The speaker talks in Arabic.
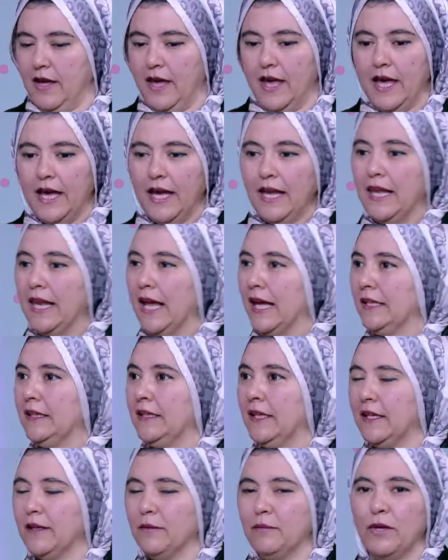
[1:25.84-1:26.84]
اللي
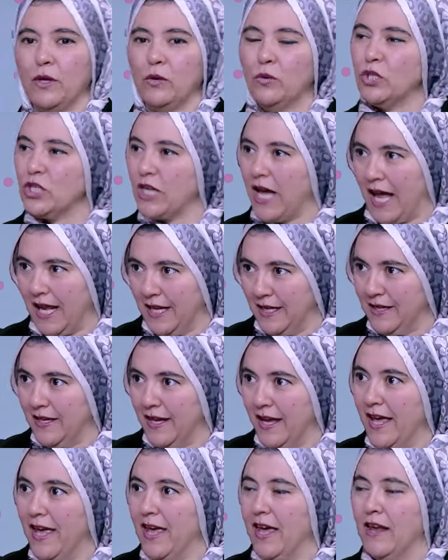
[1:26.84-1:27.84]
عندك ملهوش حل
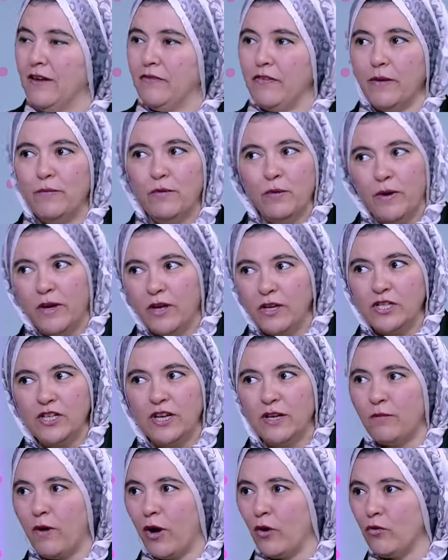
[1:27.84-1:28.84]
الفايبروميالجيا
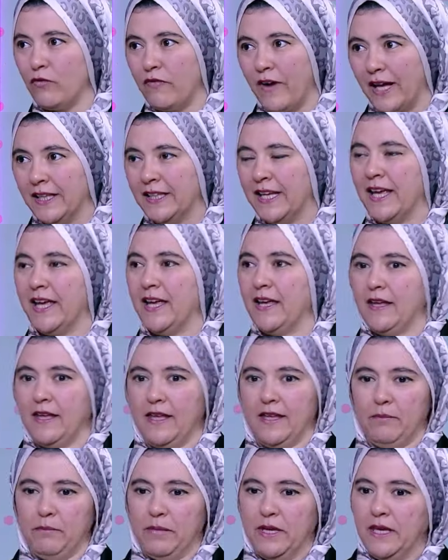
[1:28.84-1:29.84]
المعروف عنها
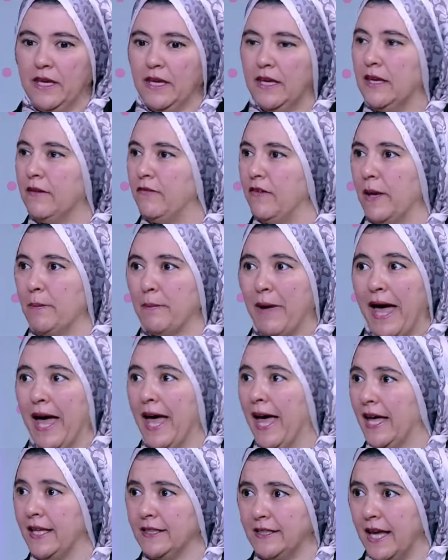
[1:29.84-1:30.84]
بيجي فيها
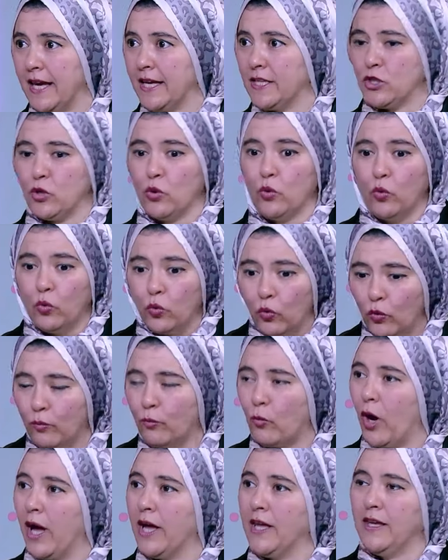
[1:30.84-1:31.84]
معاها اتاكس هجوم
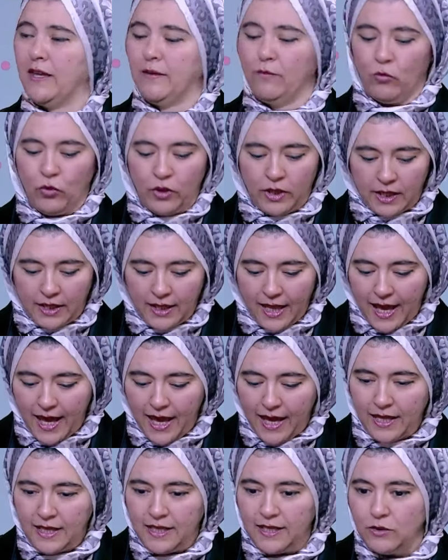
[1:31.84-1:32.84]
معين ممكن
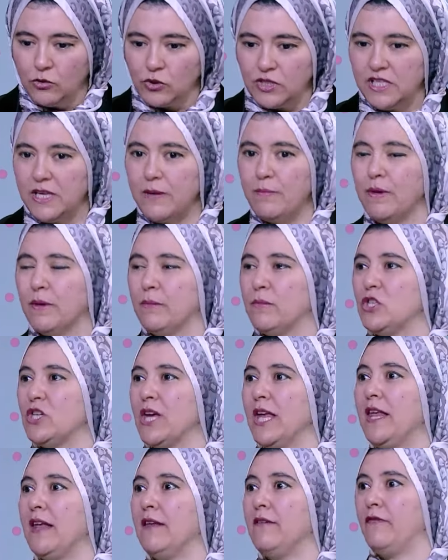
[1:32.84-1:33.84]
يصيبك
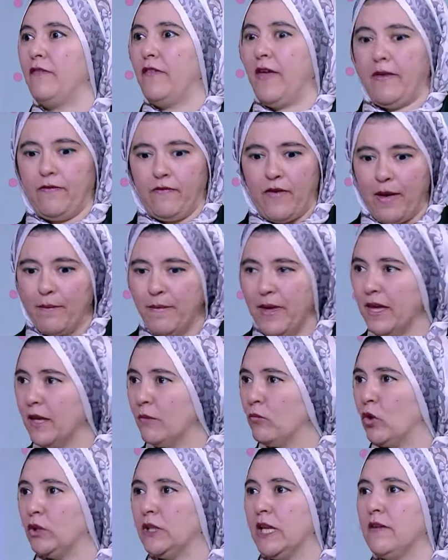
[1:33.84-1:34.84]
بشلل في اماكن
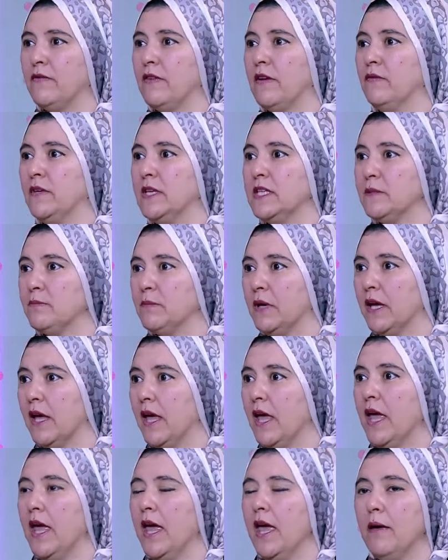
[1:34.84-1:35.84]
مختلفه في جسمك
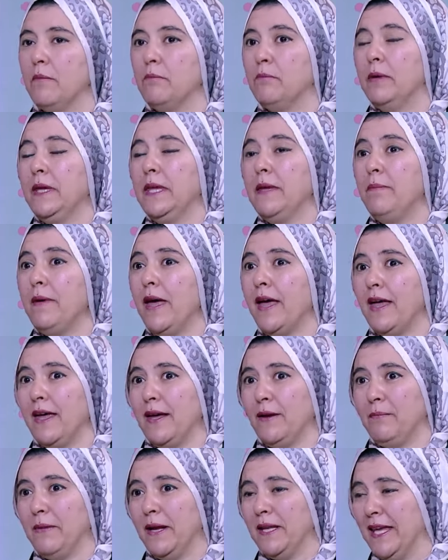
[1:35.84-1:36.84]
بيبقى
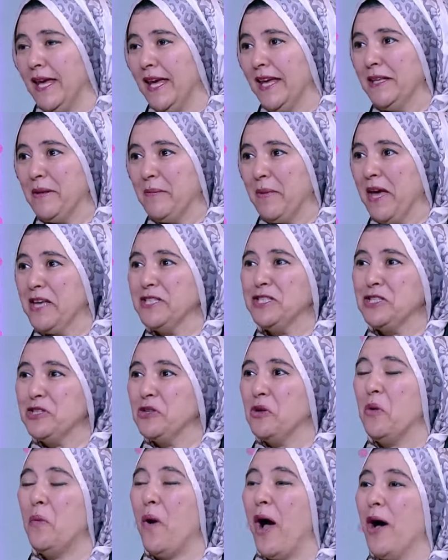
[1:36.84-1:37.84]
البني ادم حاسس ان
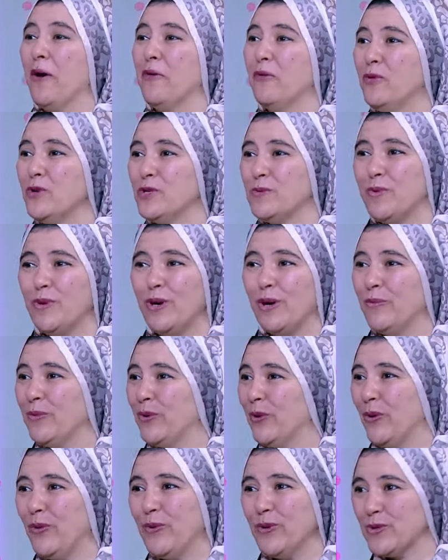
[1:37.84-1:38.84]
هو عجوز برغم ان
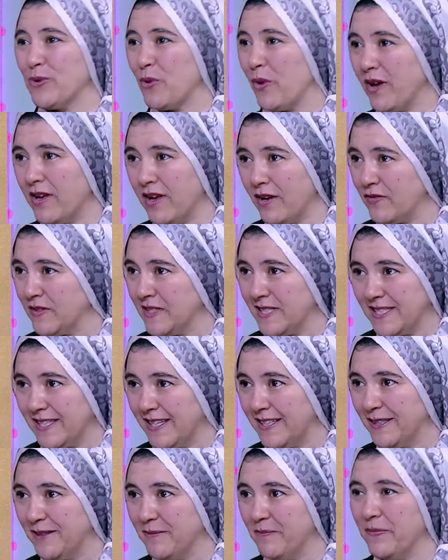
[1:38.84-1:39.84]
هو صغير في
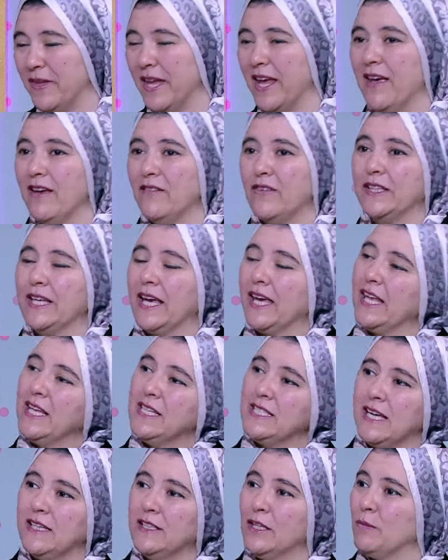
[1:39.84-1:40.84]
السن فتخيل
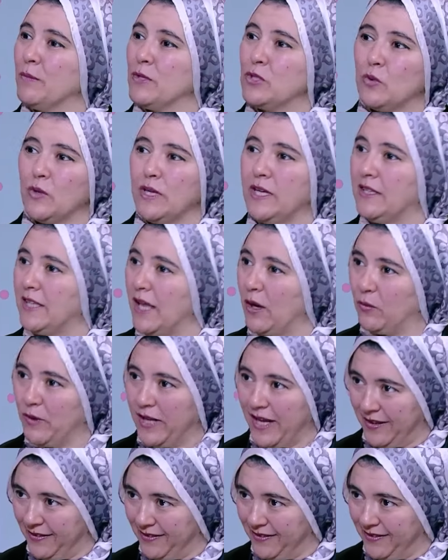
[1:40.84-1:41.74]
انت عندك مسؤوليه اولاد